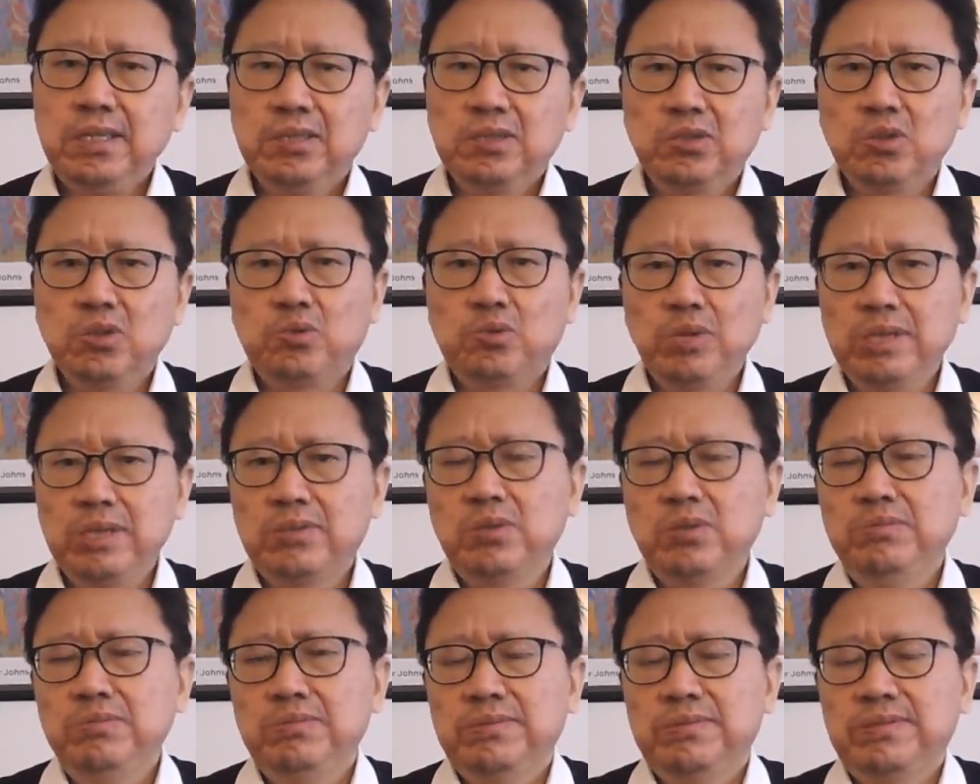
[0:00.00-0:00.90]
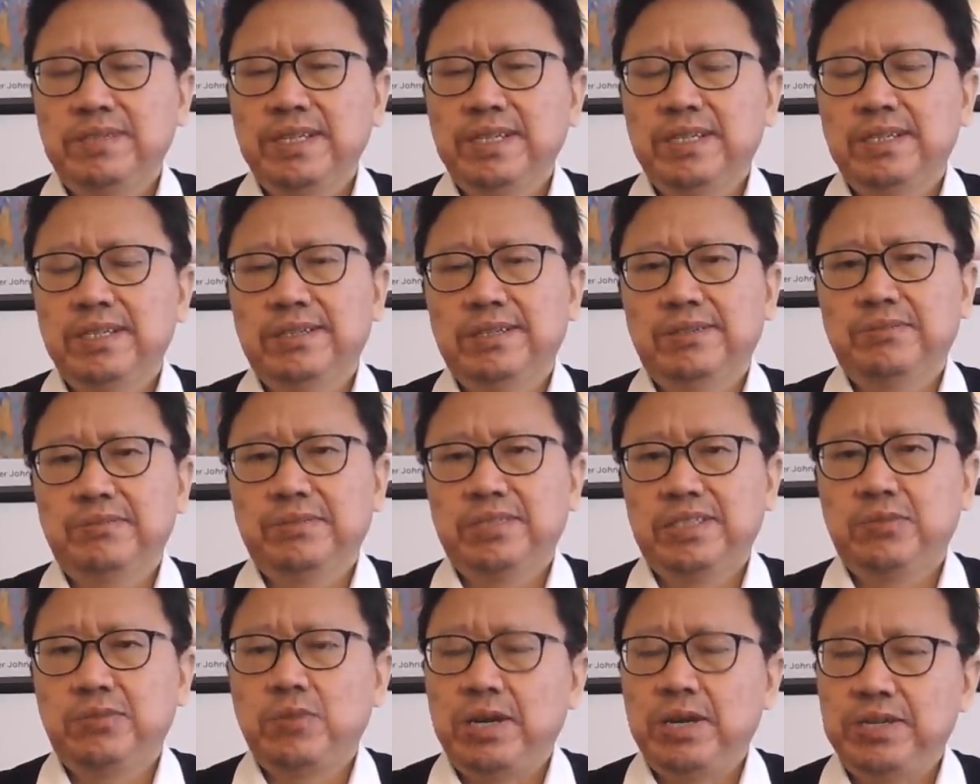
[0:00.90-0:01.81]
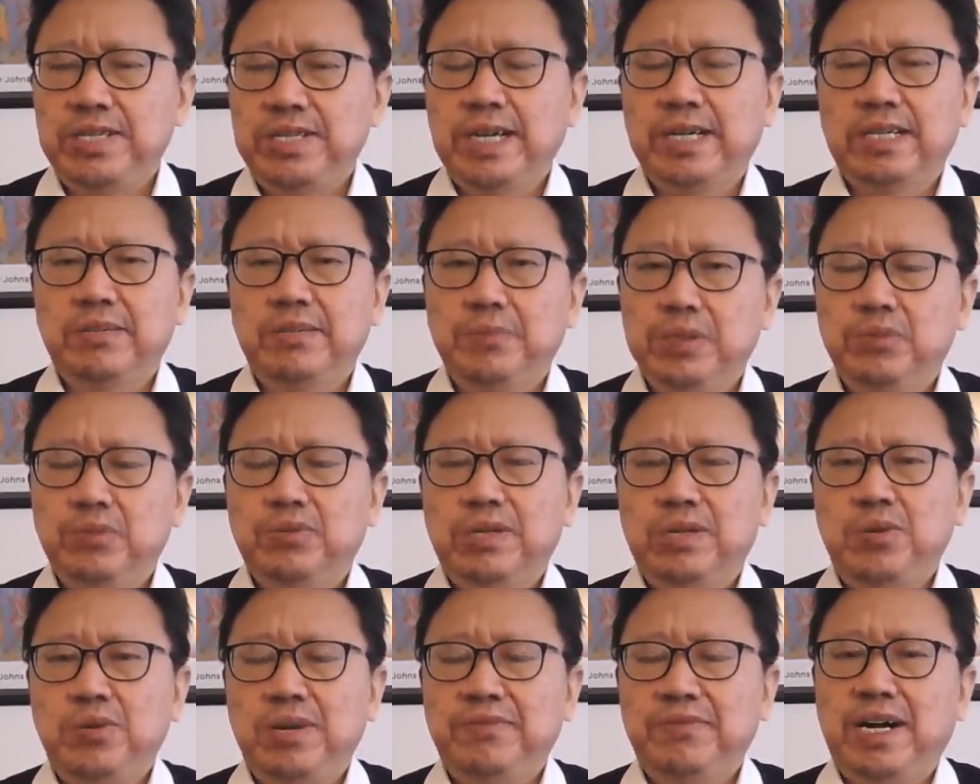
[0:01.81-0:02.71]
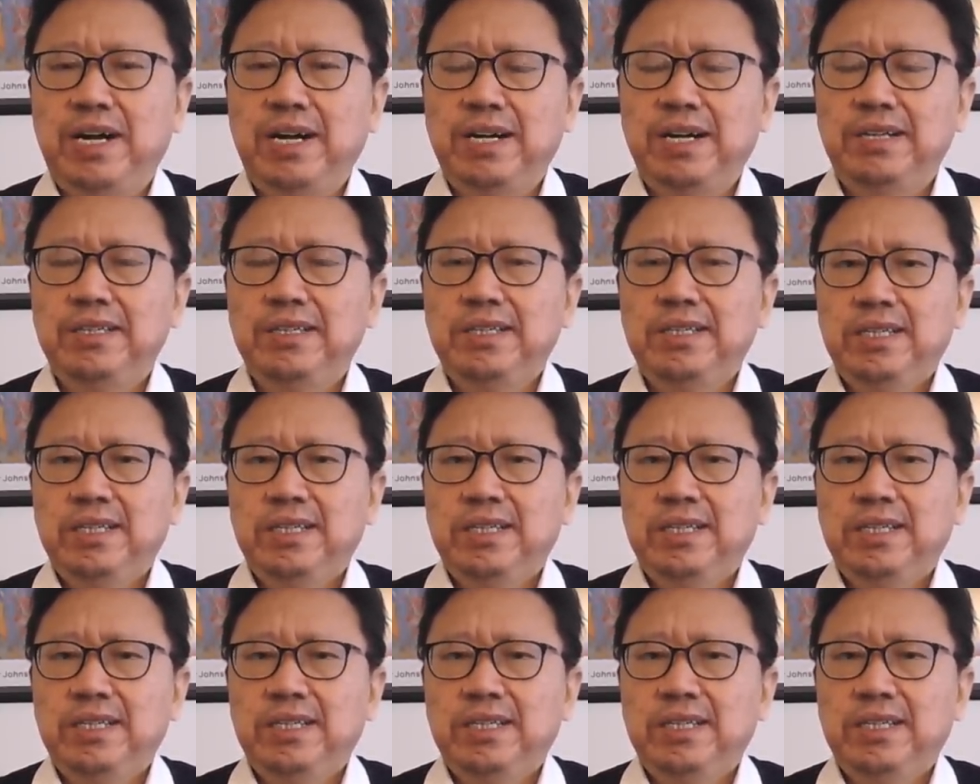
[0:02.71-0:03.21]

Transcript: 说最终这个关于香港的民主人权法案